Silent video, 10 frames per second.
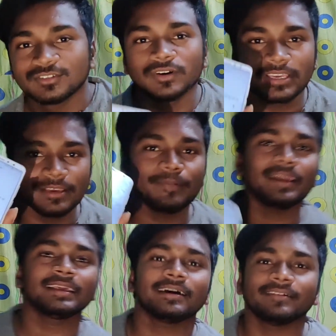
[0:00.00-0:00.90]
సో
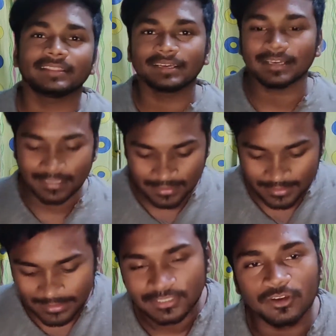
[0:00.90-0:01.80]
కీప్యాడ్కి ఆ విధంగా
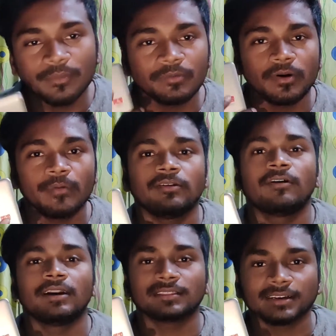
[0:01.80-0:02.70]
జియోమీ మొబైల్
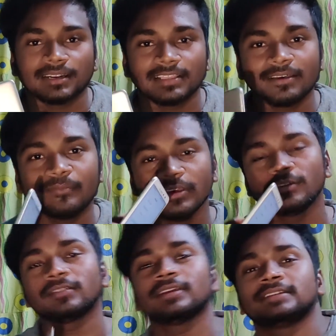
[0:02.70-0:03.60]
వాడుతున్నట్లయితే
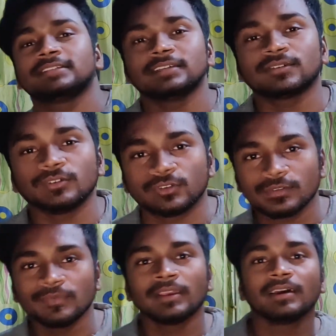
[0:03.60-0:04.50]
మీరు సెట్
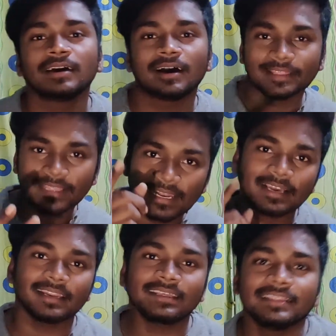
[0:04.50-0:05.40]
చేసుకోవచ్చు అది
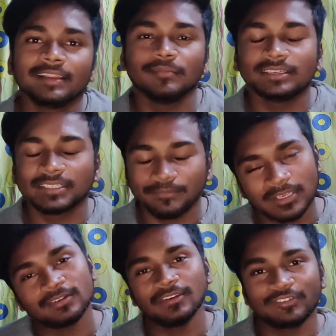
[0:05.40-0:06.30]
ఎలాగనేది నేను మీకు
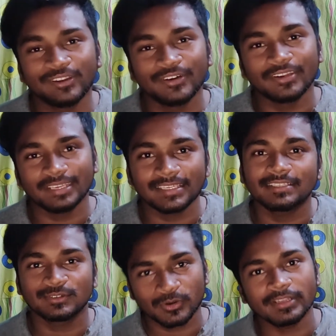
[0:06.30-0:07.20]
చెప్తాను ఈ వీడియోని
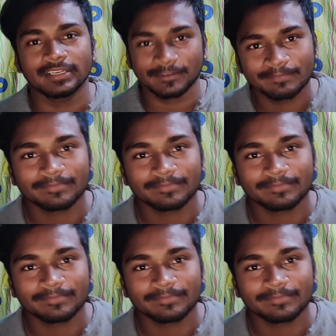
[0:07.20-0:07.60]
చూడండి